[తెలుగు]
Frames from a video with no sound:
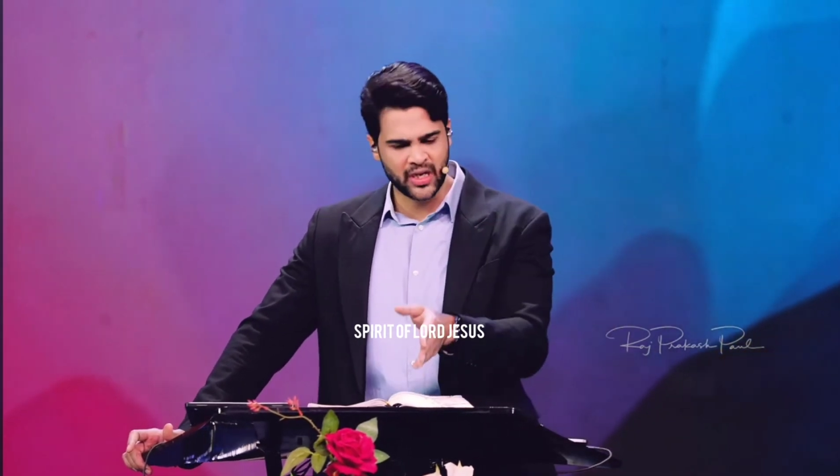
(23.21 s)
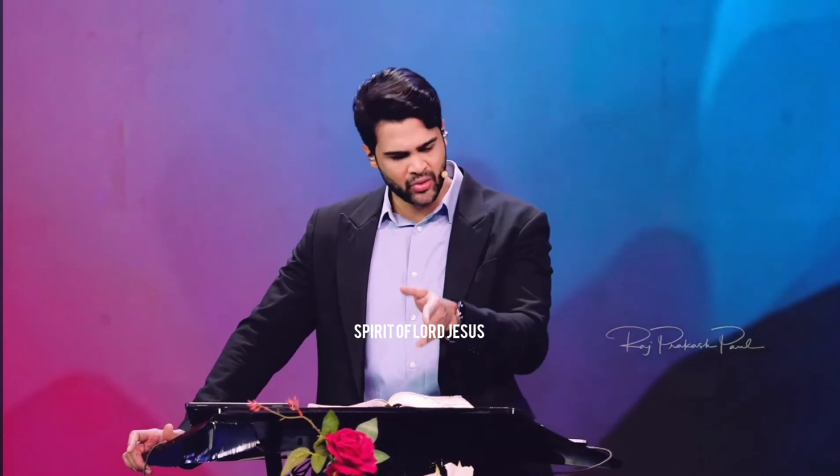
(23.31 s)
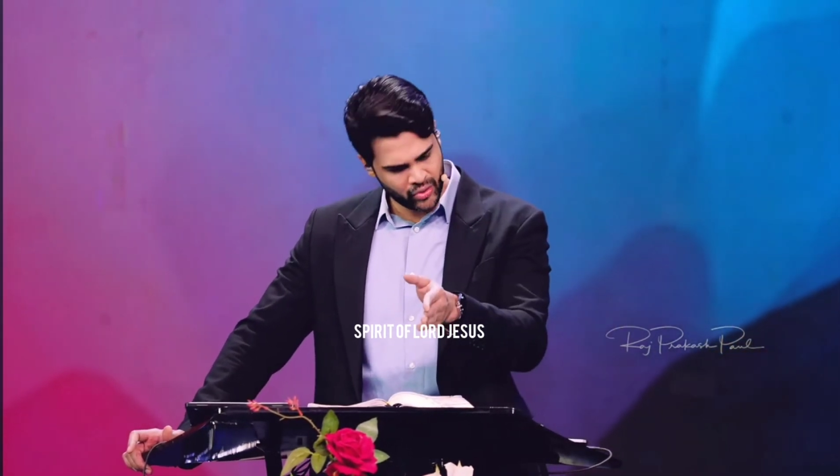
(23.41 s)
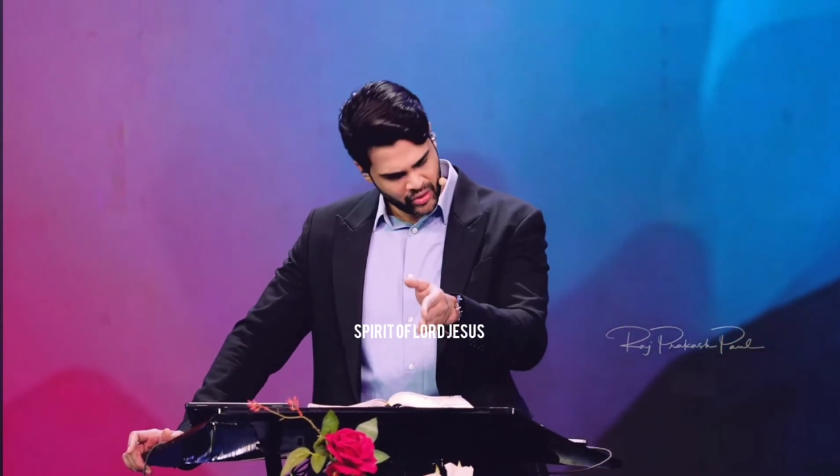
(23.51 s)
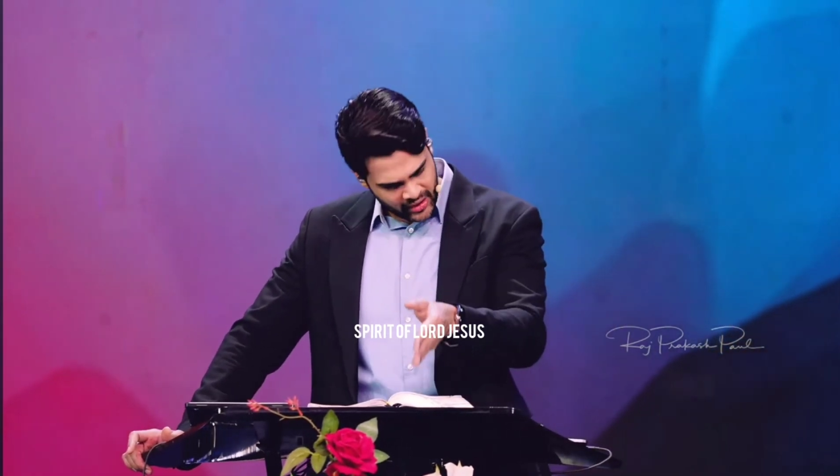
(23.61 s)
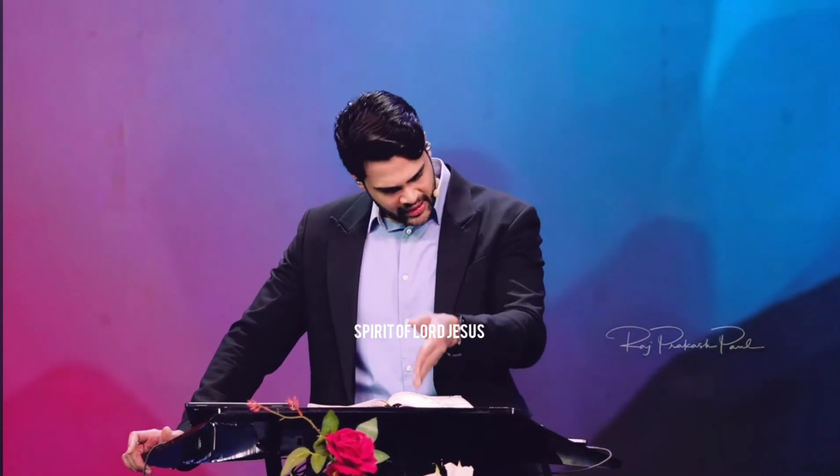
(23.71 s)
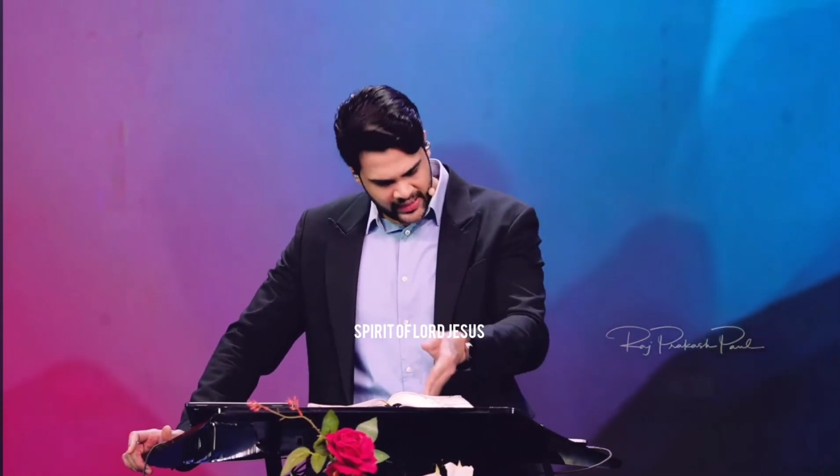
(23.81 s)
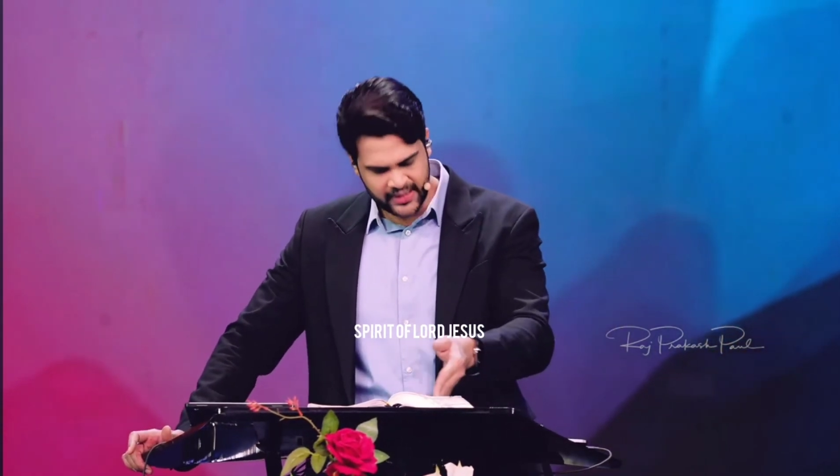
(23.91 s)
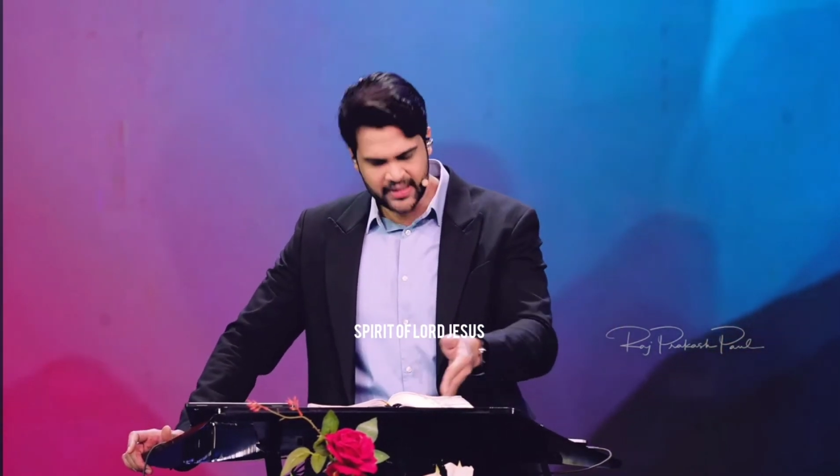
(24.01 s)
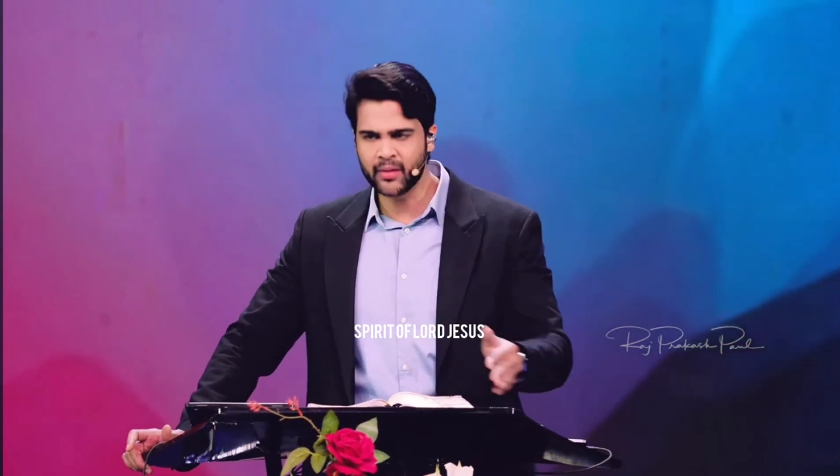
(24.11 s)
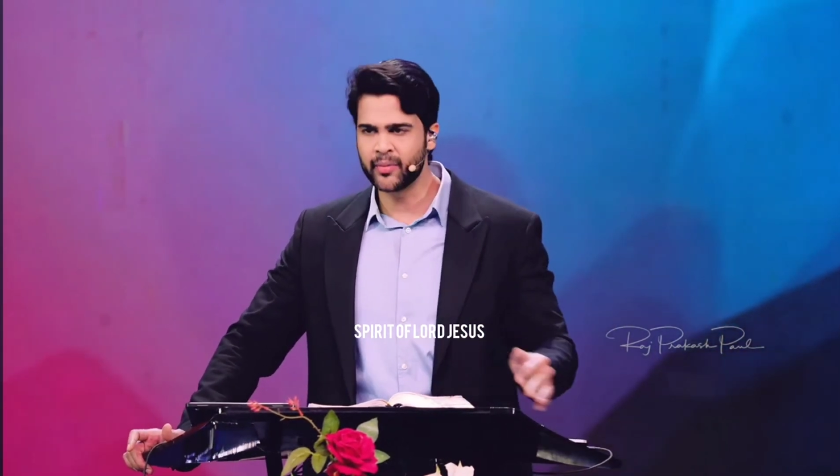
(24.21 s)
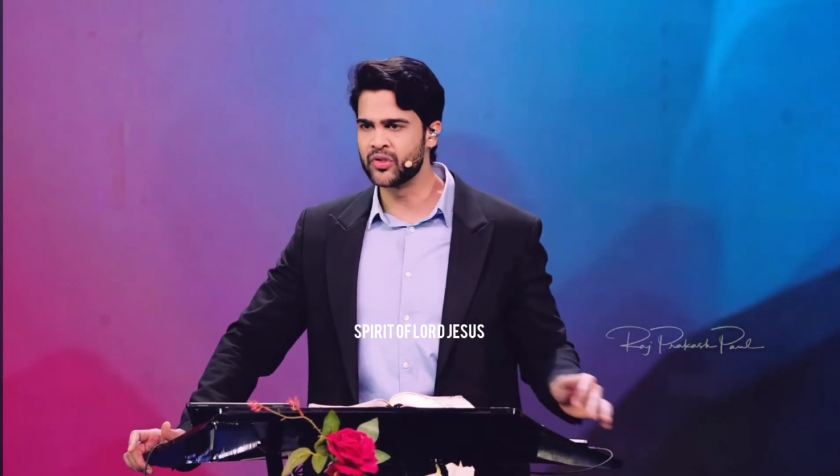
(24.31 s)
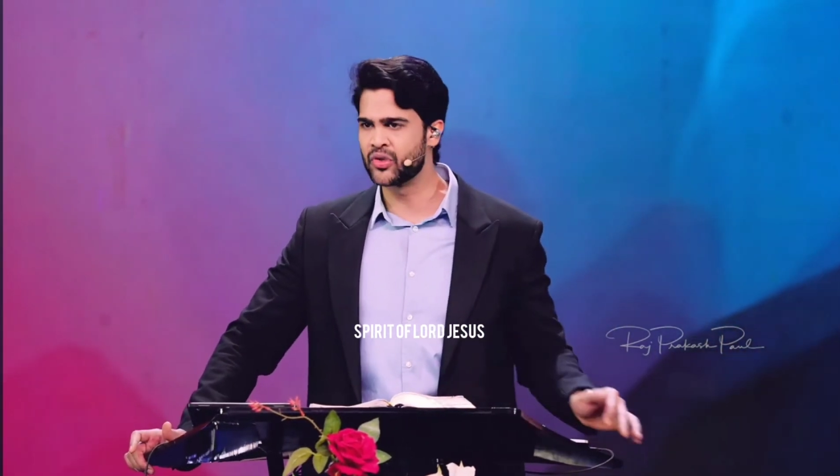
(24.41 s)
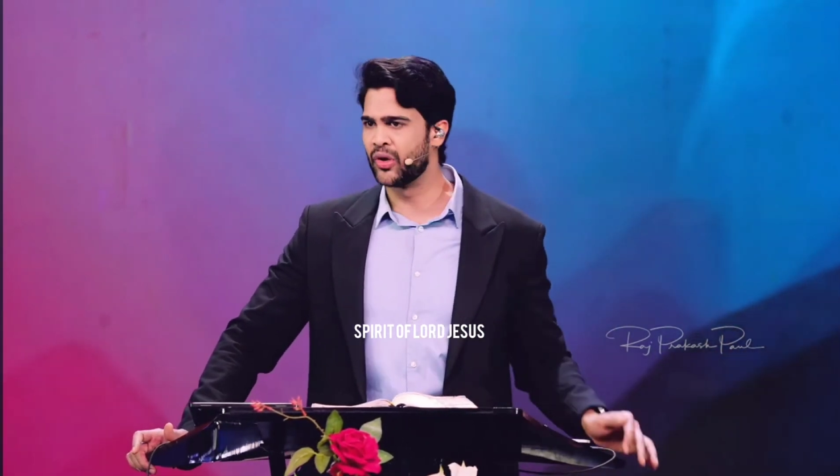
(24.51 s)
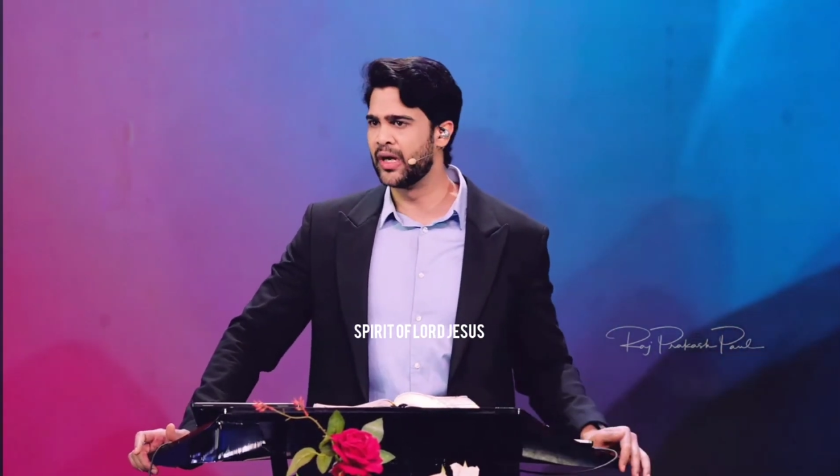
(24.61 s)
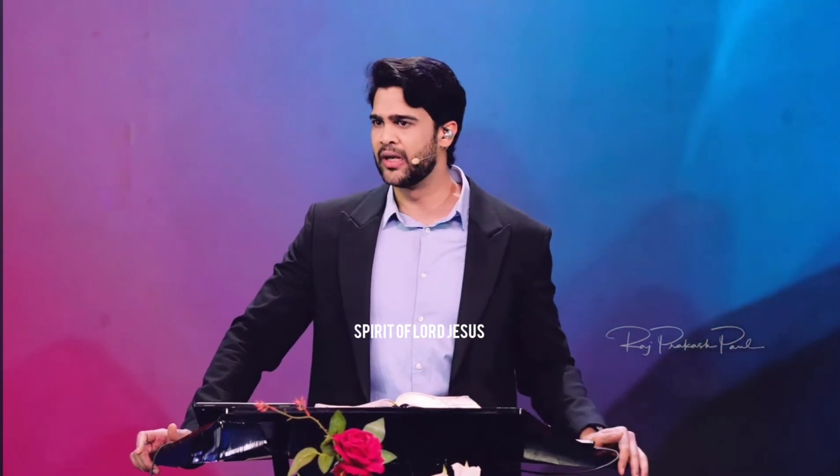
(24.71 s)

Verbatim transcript: కాదు నీ దగ్గర పంచుకోవాలి